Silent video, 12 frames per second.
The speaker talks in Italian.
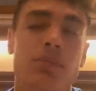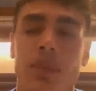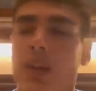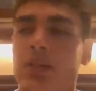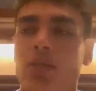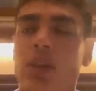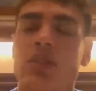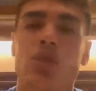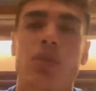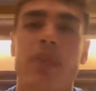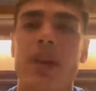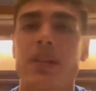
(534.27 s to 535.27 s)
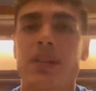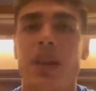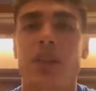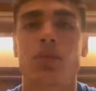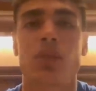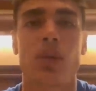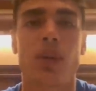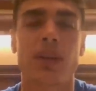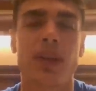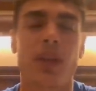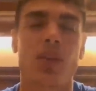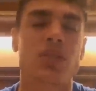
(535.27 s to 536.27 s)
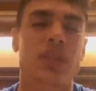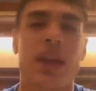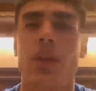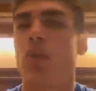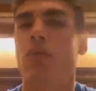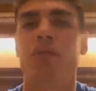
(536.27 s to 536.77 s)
che ne so, le scommesse, tutte quante le cose da non